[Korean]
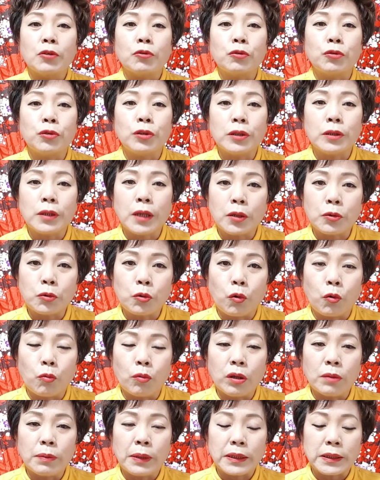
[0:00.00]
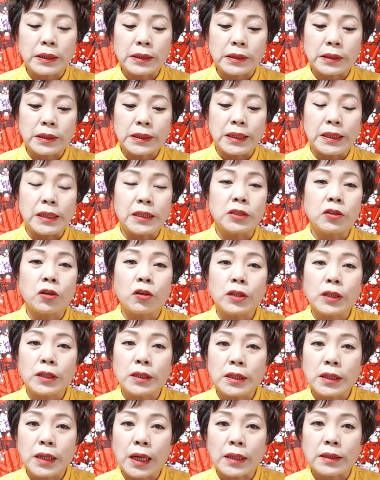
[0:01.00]
귀인의 도움을 받아서 일
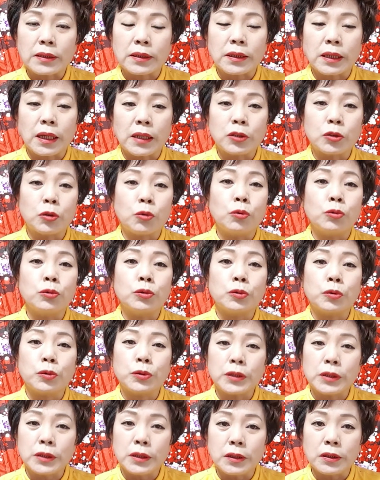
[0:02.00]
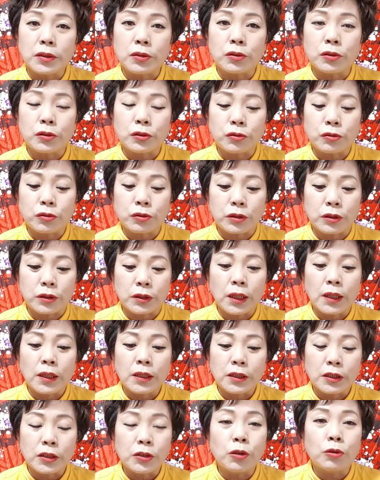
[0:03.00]
처리를 하든가 좋은 소식을 들을 수 있는
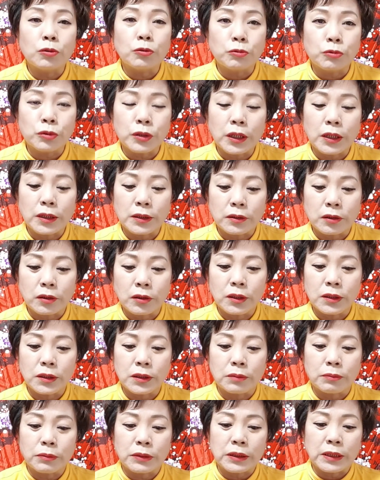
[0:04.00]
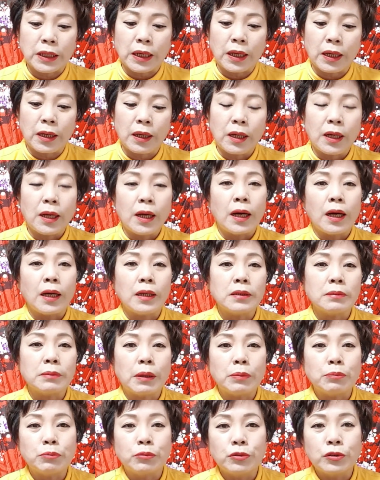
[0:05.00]
이런 운세에 들어있습니다.
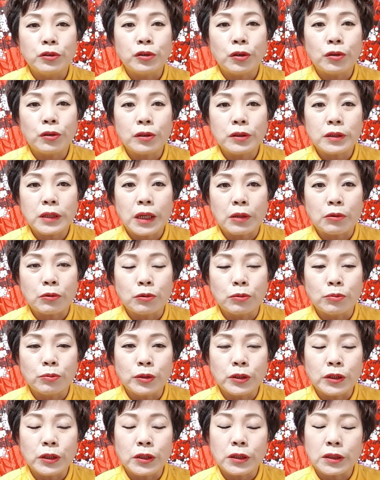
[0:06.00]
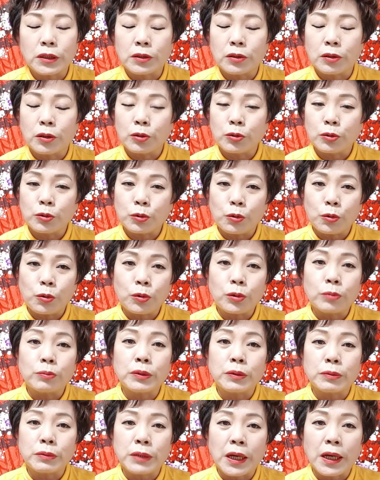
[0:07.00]
하지만 문서를 잡고 움직이시는 건 조금
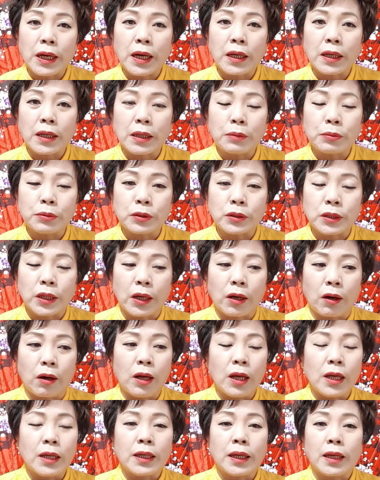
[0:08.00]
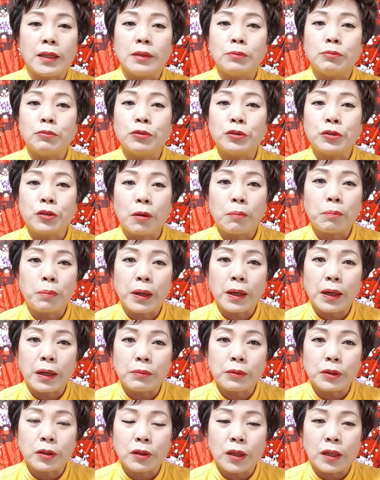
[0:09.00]
좀 생각해 보세요. 괜히
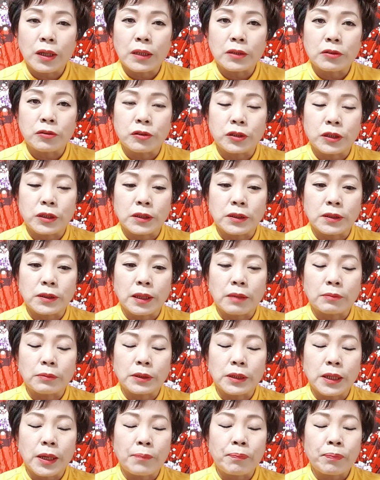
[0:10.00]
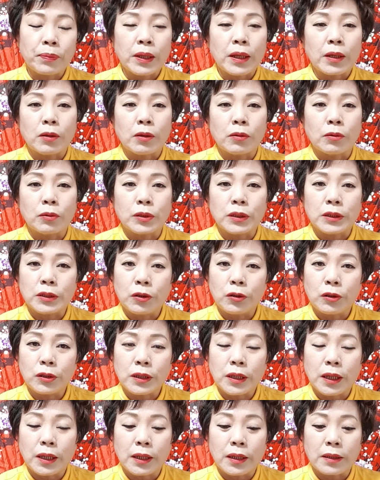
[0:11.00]
문서바람이 일어날 수 있기 때문에 요 1월
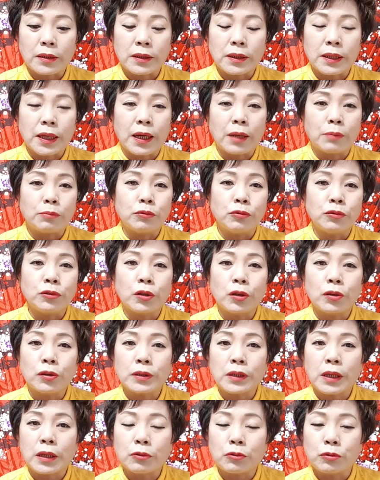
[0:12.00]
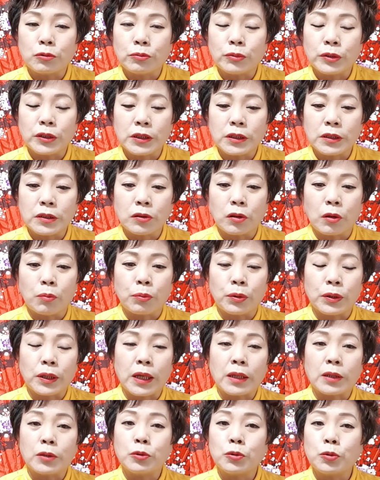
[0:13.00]
달에는 내가 문서를 잡고 움직이는
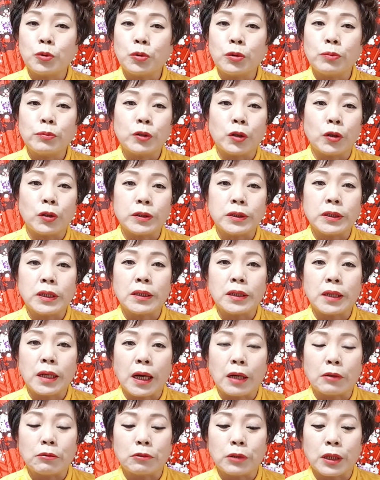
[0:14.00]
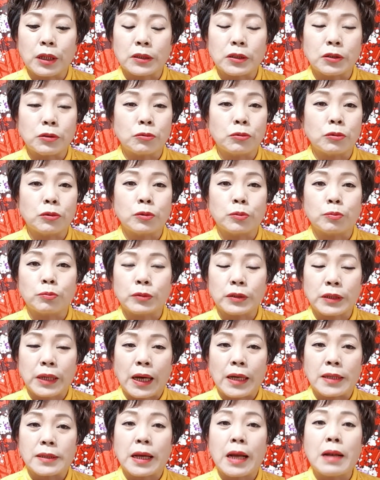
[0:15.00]
것보다는 조금 절제를 하고 가시고 좀
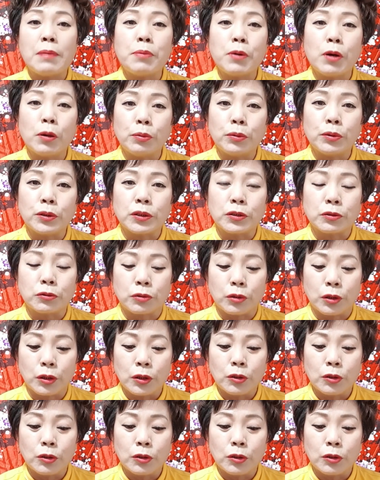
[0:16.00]
잘 살펴보시고